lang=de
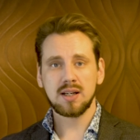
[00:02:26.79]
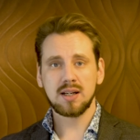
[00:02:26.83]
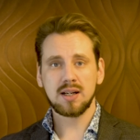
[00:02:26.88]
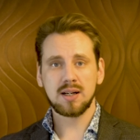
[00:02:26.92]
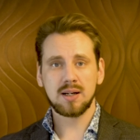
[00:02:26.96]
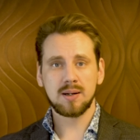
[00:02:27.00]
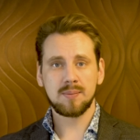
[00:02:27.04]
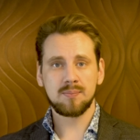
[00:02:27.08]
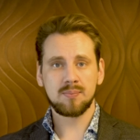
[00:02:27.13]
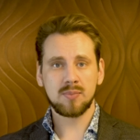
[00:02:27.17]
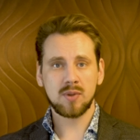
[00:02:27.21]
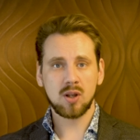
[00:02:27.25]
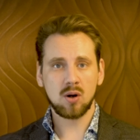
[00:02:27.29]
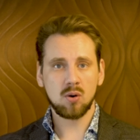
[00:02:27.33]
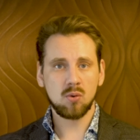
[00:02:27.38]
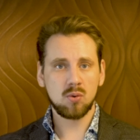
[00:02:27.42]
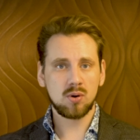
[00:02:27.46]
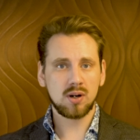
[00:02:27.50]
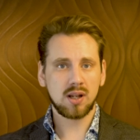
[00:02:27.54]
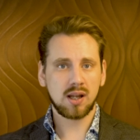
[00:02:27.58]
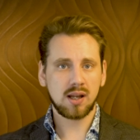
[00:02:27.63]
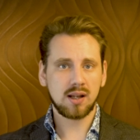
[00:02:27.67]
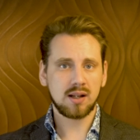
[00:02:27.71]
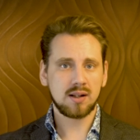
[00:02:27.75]
ähm,
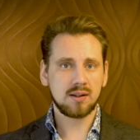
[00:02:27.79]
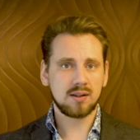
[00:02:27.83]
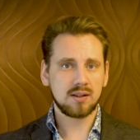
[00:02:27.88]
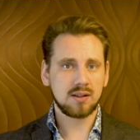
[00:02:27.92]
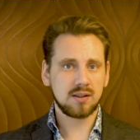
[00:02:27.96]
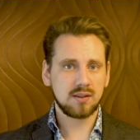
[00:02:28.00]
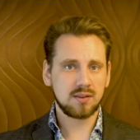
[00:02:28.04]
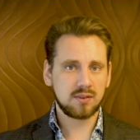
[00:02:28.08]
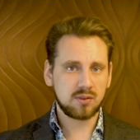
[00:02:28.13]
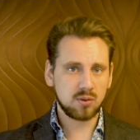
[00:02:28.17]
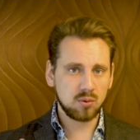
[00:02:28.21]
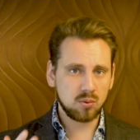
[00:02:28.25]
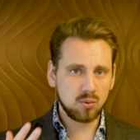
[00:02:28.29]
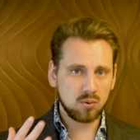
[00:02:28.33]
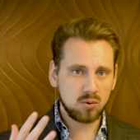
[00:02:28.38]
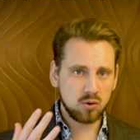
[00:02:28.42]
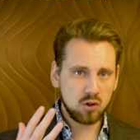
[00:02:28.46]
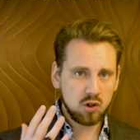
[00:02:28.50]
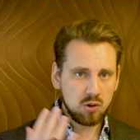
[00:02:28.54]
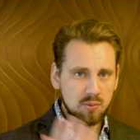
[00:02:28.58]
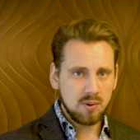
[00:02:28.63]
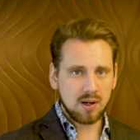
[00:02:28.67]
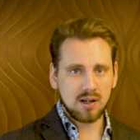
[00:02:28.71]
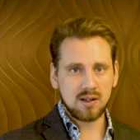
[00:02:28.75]
oder so
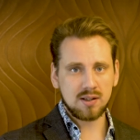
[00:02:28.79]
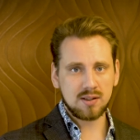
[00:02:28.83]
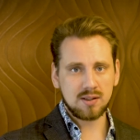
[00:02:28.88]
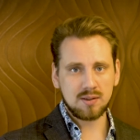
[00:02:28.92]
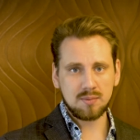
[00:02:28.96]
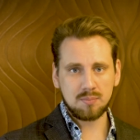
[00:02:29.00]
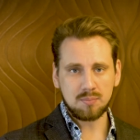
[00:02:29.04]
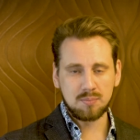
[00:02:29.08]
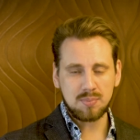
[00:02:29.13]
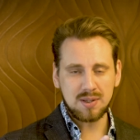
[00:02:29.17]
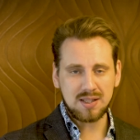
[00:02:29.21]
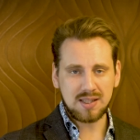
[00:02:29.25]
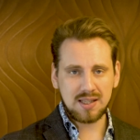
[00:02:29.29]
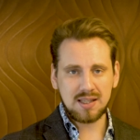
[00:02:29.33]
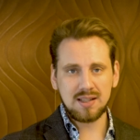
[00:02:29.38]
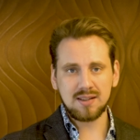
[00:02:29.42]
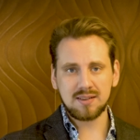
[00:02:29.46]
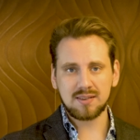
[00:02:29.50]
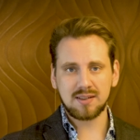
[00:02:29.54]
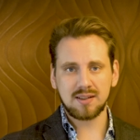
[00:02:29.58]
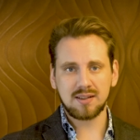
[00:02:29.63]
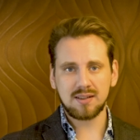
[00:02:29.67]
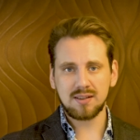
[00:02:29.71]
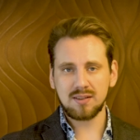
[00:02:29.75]

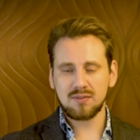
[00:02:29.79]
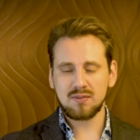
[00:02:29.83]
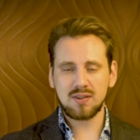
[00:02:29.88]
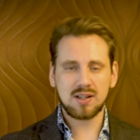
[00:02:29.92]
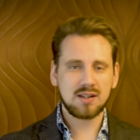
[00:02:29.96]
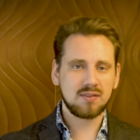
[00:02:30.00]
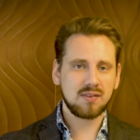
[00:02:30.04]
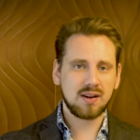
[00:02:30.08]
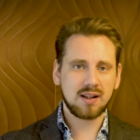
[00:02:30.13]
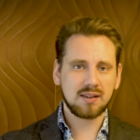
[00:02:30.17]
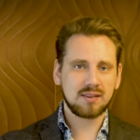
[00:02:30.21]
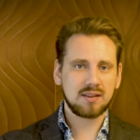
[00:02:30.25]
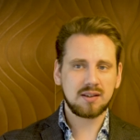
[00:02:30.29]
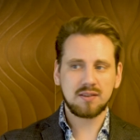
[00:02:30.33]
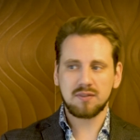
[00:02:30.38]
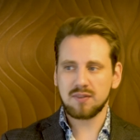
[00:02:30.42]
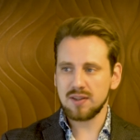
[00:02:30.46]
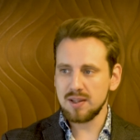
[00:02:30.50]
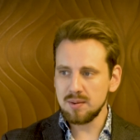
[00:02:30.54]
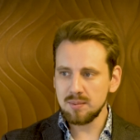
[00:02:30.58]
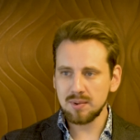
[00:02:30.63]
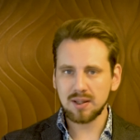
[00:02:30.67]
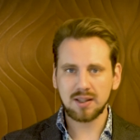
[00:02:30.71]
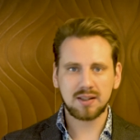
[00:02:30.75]
überbedient sind, wie quasi
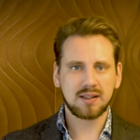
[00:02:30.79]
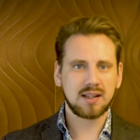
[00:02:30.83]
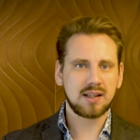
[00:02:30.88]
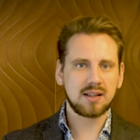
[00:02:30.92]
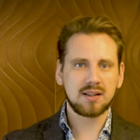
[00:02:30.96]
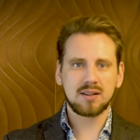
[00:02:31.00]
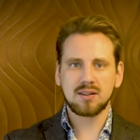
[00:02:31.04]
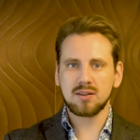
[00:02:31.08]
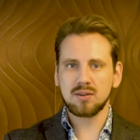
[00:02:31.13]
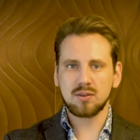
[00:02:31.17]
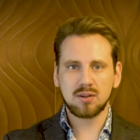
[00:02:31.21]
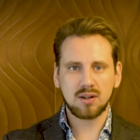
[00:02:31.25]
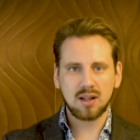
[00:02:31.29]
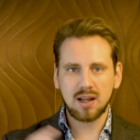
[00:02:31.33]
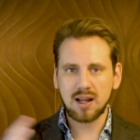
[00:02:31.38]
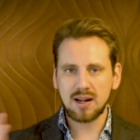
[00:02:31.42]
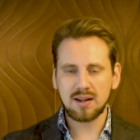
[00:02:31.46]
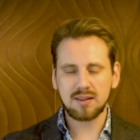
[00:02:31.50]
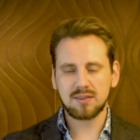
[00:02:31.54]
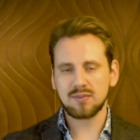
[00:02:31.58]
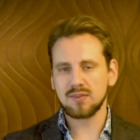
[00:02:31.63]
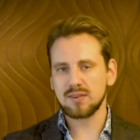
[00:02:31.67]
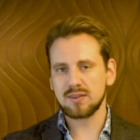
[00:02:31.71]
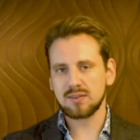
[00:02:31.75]
Filmkritiken oder
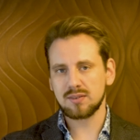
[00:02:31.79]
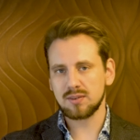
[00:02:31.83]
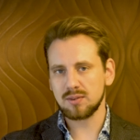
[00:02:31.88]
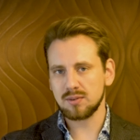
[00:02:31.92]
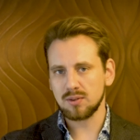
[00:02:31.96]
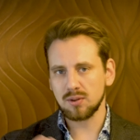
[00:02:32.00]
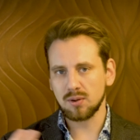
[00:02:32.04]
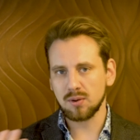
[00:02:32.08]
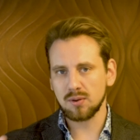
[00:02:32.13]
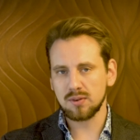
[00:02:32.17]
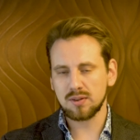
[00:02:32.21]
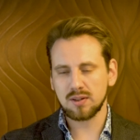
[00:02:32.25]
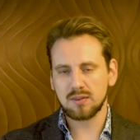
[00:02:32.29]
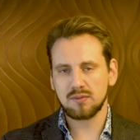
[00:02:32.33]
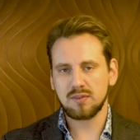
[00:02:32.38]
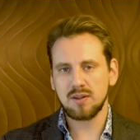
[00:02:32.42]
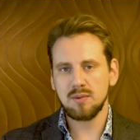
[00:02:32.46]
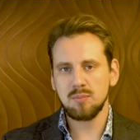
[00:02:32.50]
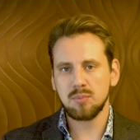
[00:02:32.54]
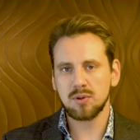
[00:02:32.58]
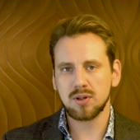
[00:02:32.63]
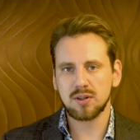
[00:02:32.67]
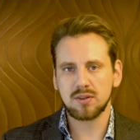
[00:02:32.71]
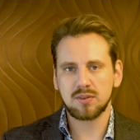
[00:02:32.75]
alles, was zu größeren
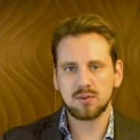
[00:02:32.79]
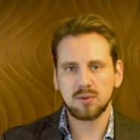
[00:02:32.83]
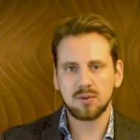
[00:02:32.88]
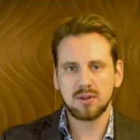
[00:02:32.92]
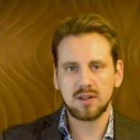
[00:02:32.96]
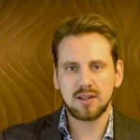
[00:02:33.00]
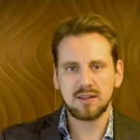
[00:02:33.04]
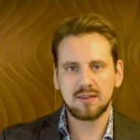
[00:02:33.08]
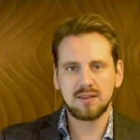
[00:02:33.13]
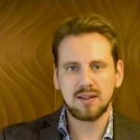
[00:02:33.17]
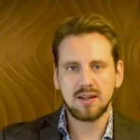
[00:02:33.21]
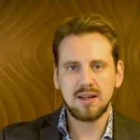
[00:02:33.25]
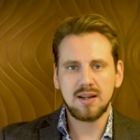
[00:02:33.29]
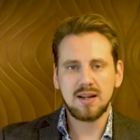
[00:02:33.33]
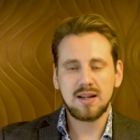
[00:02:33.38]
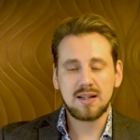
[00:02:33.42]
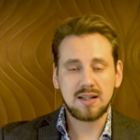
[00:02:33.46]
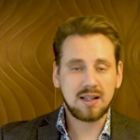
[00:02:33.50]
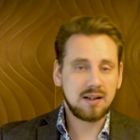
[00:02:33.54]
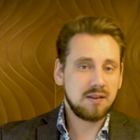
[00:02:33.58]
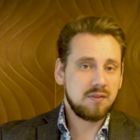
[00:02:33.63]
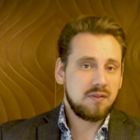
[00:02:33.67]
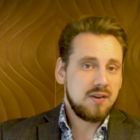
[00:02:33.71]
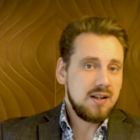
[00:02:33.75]
Filmproduktionen ist,
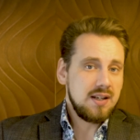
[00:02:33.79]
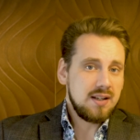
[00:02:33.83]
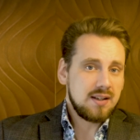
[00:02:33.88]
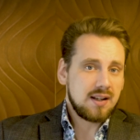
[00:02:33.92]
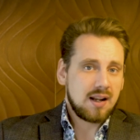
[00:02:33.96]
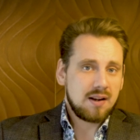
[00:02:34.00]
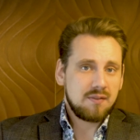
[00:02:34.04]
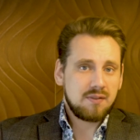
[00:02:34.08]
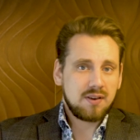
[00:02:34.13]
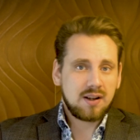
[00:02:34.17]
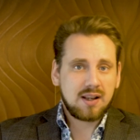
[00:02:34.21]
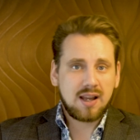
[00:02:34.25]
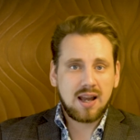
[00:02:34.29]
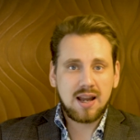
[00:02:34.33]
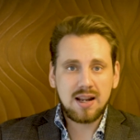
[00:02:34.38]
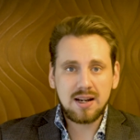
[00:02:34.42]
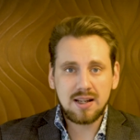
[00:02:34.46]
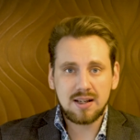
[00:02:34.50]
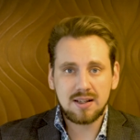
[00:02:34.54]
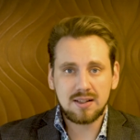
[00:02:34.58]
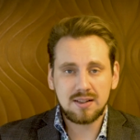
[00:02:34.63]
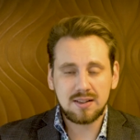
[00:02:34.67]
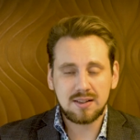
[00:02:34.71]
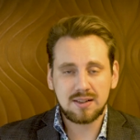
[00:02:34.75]
dann findet einfach
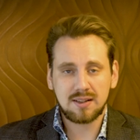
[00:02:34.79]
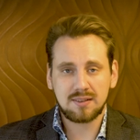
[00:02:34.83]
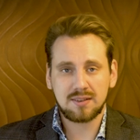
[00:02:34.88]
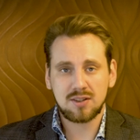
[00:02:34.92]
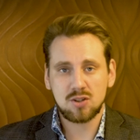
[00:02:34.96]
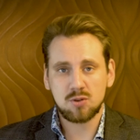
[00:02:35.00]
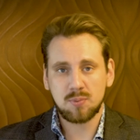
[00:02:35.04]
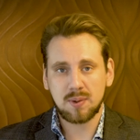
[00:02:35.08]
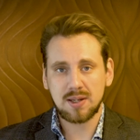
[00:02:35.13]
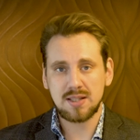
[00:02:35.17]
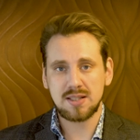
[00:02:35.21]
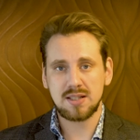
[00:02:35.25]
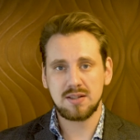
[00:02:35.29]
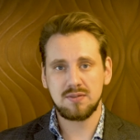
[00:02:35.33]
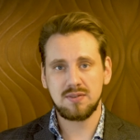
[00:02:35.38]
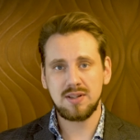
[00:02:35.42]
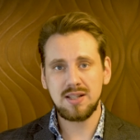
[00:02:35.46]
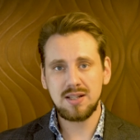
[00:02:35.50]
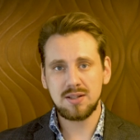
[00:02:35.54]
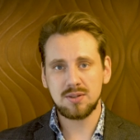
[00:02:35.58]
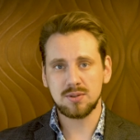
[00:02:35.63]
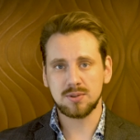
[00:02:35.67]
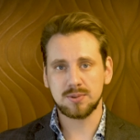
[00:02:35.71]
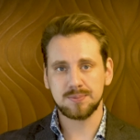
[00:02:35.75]
keiner das entsprechende
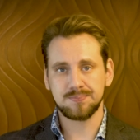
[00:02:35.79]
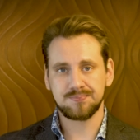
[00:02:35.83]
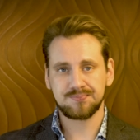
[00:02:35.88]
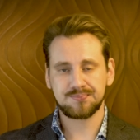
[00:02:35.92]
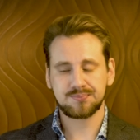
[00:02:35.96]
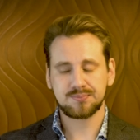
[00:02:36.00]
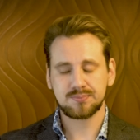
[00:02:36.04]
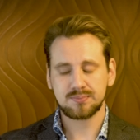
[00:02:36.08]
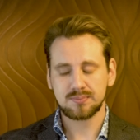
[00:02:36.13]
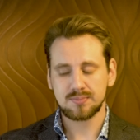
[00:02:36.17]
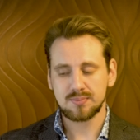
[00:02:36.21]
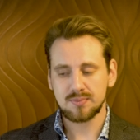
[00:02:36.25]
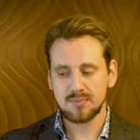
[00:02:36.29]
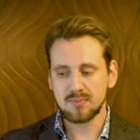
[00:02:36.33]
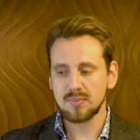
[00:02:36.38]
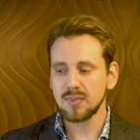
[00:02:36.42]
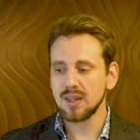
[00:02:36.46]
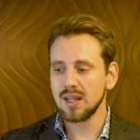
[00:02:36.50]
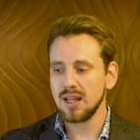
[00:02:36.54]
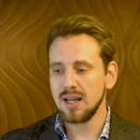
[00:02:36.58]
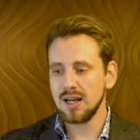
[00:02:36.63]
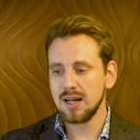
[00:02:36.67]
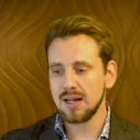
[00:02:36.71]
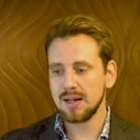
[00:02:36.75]
Video.
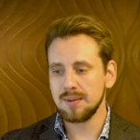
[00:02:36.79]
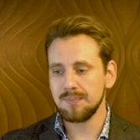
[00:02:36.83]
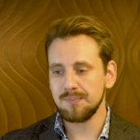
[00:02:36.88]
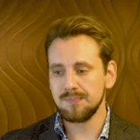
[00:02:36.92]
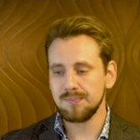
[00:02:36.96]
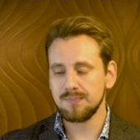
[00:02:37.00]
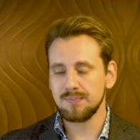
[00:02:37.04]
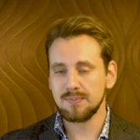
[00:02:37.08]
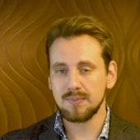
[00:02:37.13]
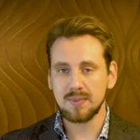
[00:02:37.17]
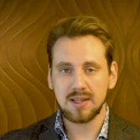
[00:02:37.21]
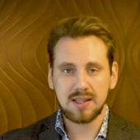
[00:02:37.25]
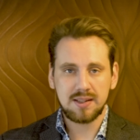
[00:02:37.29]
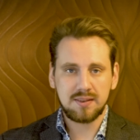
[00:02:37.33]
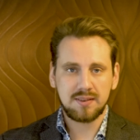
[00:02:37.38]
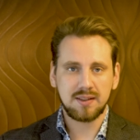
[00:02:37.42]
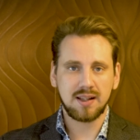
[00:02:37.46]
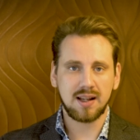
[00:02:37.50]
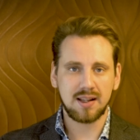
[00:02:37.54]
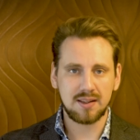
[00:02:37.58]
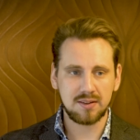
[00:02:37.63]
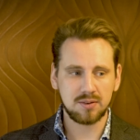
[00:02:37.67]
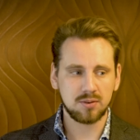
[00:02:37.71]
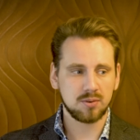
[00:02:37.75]
Ähm, ist
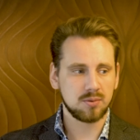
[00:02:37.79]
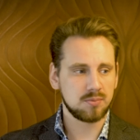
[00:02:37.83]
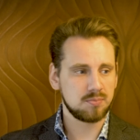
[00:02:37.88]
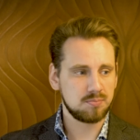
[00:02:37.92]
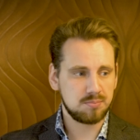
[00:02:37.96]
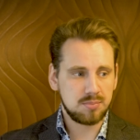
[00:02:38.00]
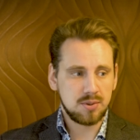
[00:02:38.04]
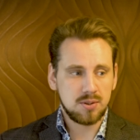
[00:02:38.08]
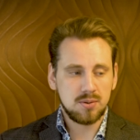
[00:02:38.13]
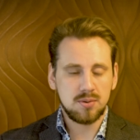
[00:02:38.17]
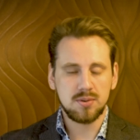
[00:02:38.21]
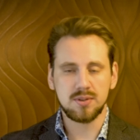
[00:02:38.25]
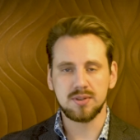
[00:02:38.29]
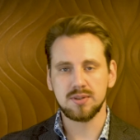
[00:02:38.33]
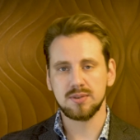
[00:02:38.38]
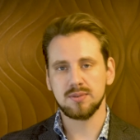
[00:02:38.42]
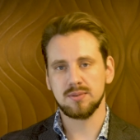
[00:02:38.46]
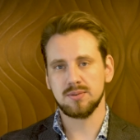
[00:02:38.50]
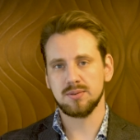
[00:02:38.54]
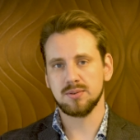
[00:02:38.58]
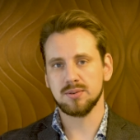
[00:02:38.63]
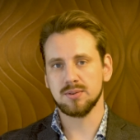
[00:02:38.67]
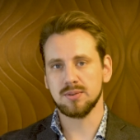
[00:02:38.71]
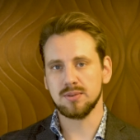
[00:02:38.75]
also blöd
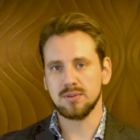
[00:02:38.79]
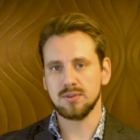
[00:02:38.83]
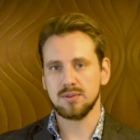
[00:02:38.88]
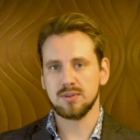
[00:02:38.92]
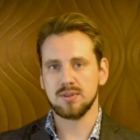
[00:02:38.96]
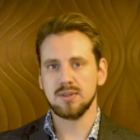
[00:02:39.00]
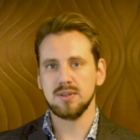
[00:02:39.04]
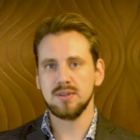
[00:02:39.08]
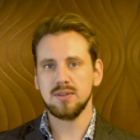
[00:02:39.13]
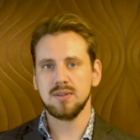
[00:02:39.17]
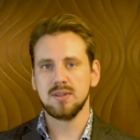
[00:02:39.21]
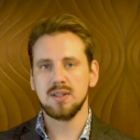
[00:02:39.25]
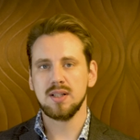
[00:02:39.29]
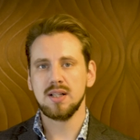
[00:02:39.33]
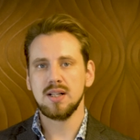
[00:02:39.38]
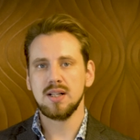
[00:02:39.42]
so. Ne?